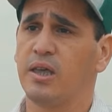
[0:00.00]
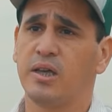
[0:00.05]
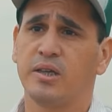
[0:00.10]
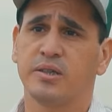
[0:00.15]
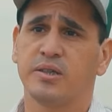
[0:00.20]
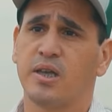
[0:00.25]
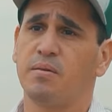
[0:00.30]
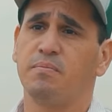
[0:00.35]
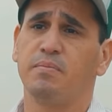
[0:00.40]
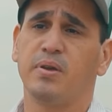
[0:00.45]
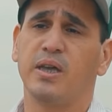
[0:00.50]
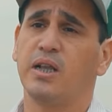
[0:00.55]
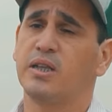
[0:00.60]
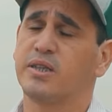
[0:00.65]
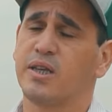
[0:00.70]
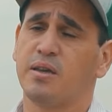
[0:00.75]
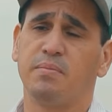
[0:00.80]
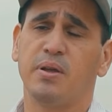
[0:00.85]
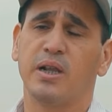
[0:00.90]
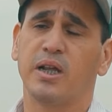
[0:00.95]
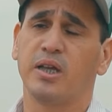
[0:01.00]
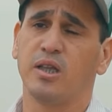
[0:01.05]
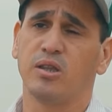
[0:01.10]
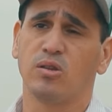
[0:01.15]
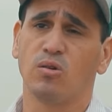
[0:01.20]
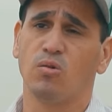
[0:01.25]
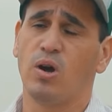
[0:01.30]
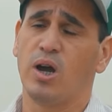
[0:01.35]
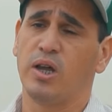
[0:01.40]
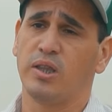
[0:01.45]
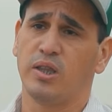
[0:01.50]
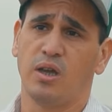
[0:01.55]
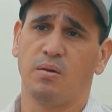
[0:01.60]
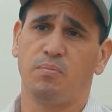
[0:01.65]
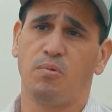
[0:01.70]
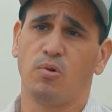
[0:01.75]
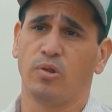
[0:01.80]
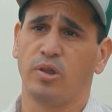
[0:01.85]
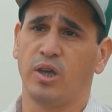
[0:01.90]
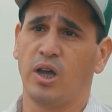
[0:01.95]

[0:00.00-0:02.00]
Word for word: de 6.000, 6.500 guaraníes por